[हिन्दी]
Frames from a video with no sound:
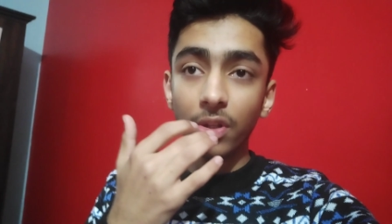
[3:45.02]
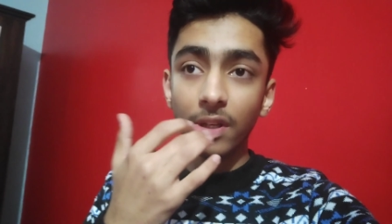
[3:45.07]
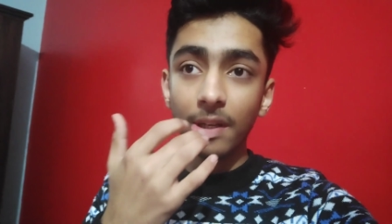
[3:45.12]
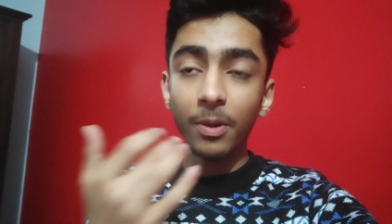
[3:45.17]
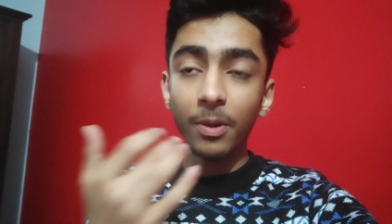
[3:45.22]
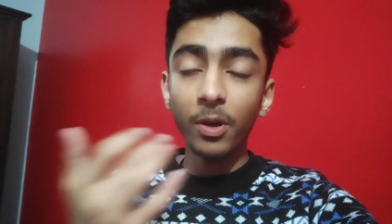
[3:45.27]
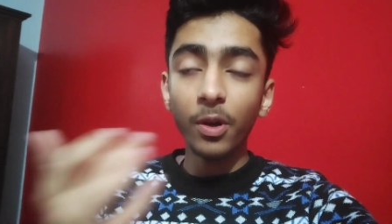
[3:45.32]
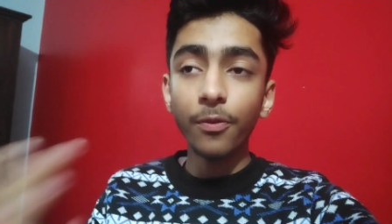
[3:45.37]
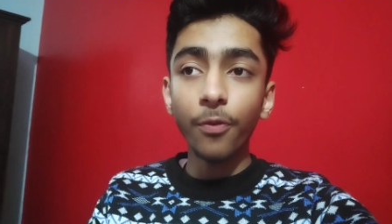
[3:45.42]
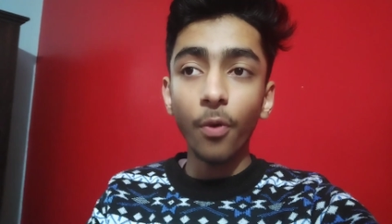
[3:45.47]
उसने
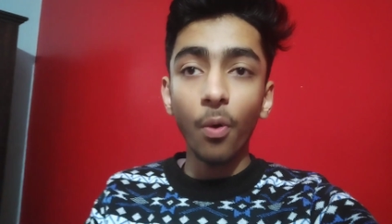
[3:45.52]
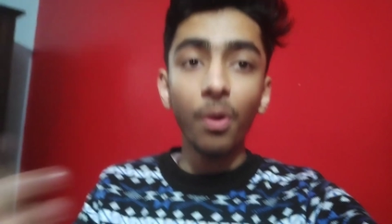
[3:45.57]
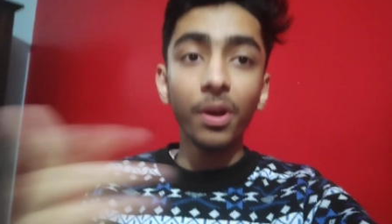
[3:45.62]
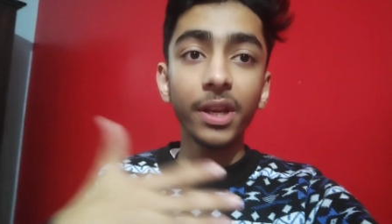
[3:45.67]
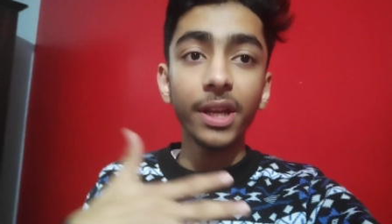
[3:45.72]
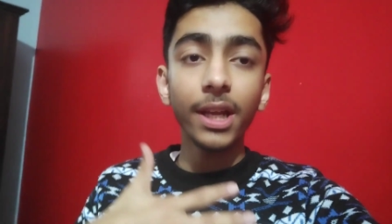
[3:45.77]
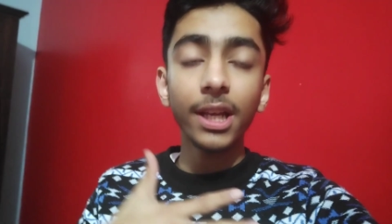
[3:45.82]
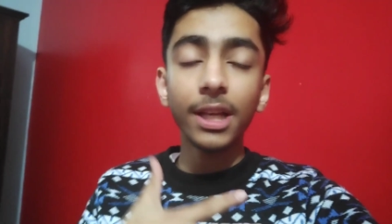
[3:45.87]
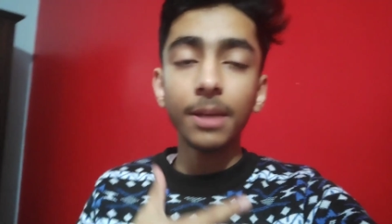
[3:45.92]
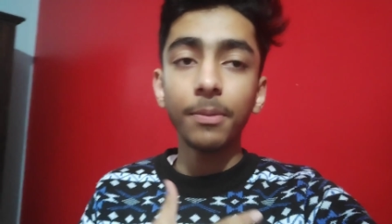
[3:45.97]
मेरे को फ़ोन
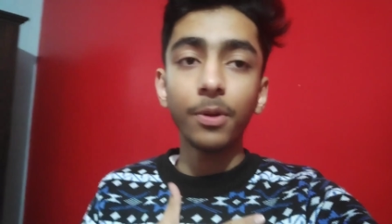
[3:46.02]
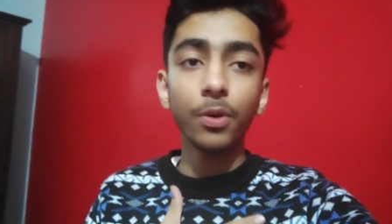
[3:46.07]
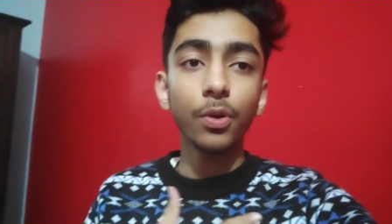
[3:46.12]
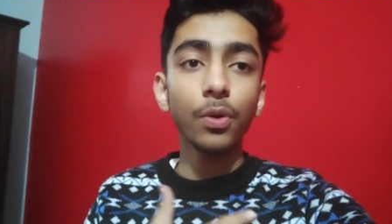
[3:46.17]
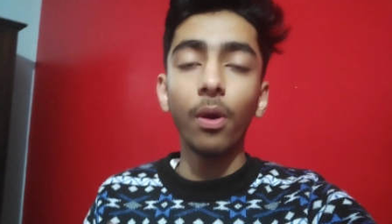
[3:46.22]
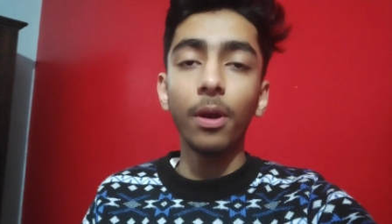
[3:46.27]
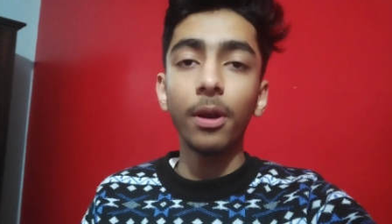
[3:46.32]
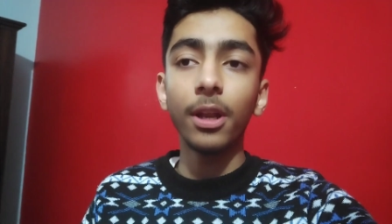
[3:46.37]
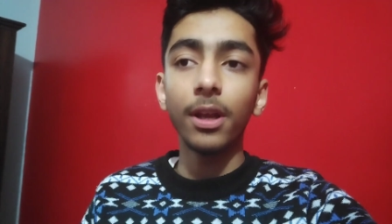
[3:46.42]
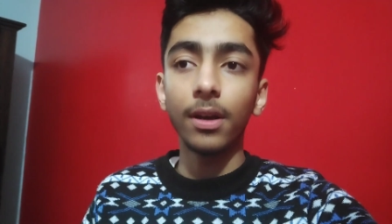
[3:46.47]
किया लेकिन मेरे को
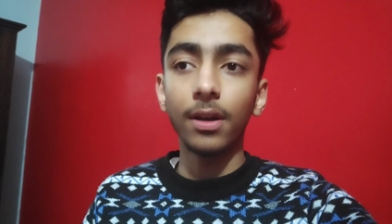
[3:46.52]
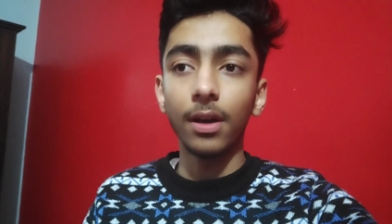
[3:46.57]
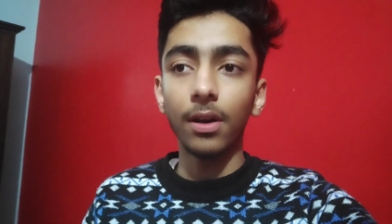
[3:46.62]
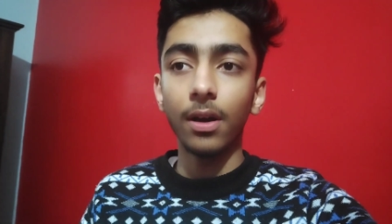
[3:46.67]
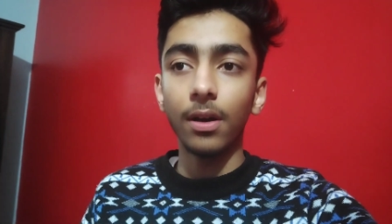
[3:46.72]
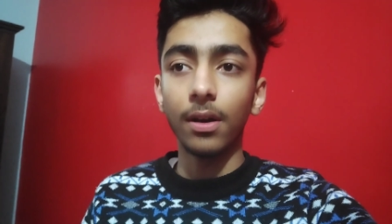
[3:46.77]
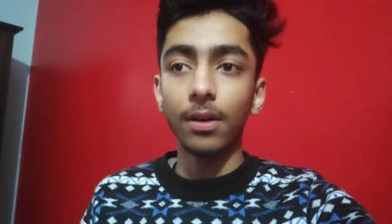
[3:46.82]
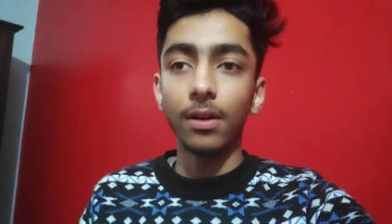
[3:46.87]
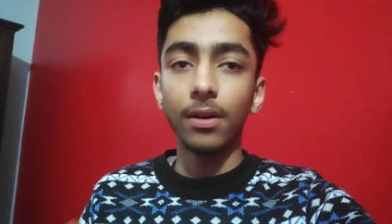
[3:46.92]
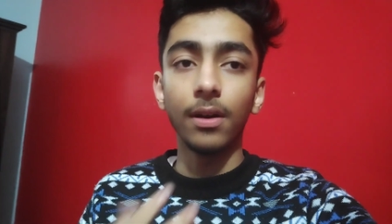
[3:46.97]

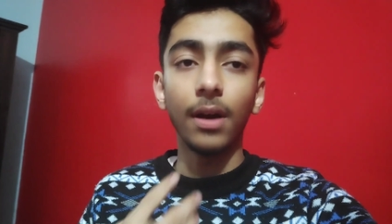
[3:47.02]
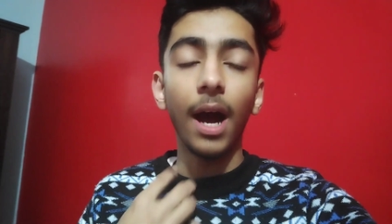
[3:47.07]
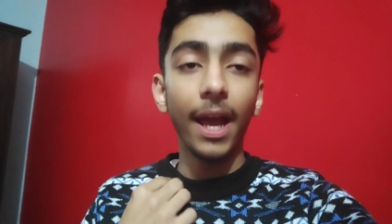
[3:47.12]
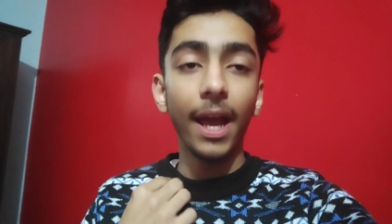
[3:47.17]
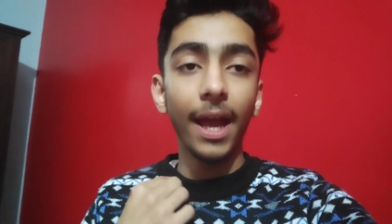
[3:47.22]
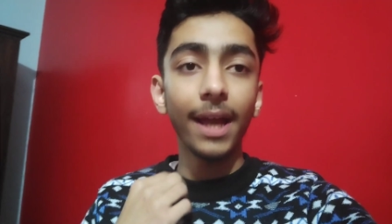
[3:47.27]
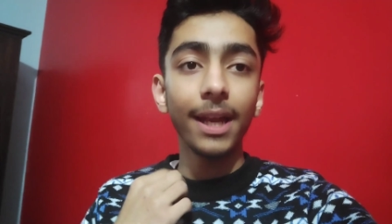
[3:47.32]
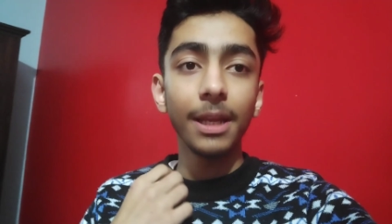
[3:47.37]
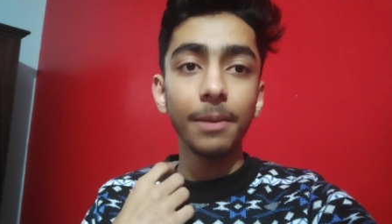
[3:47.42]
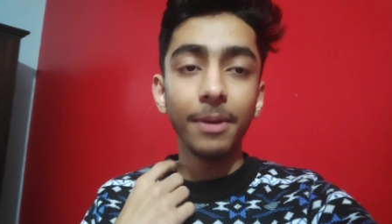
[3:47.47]
फ़ोन
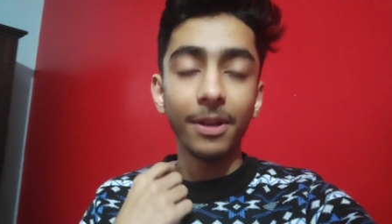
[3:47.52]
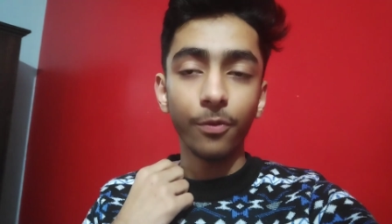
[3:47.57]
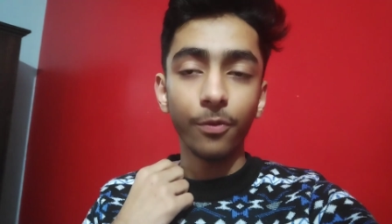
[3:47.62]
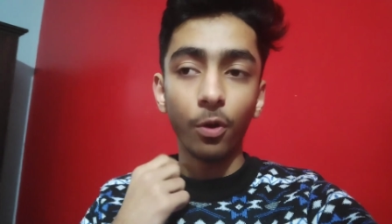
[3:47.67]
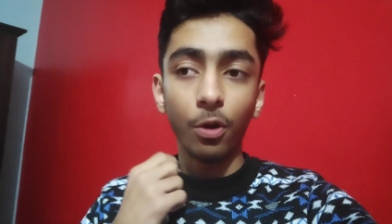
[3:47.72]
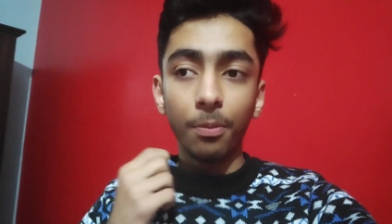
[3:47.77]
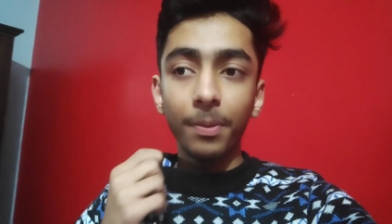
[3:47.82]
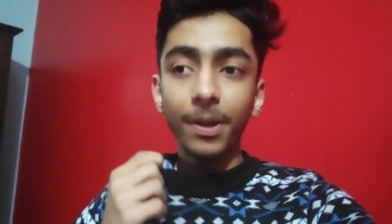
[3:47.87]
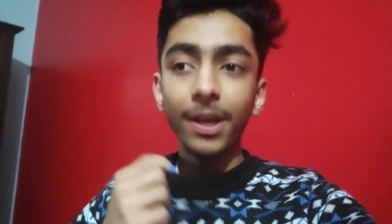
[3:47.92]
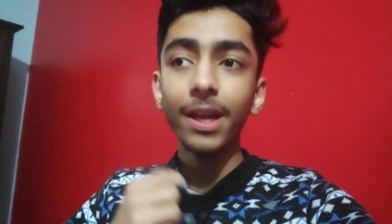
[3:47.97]
आया नहीं मेरे
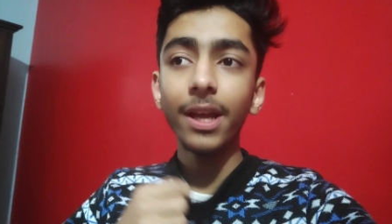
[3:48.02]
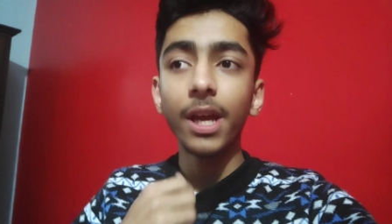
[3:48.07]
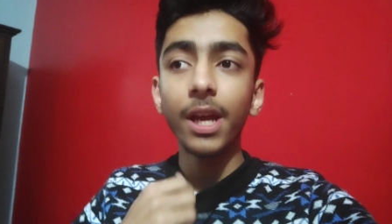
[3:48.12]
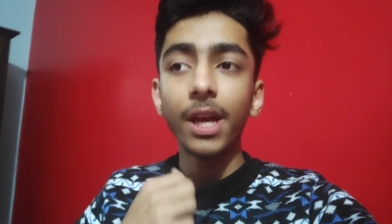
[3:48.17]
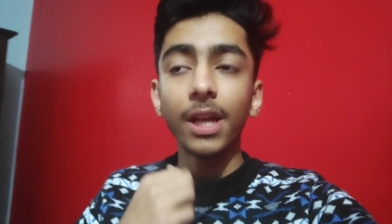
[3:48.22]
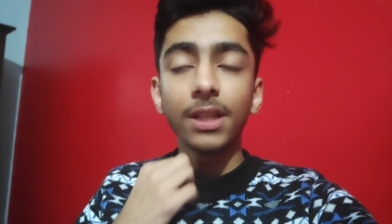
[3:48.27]
फ़ोन पे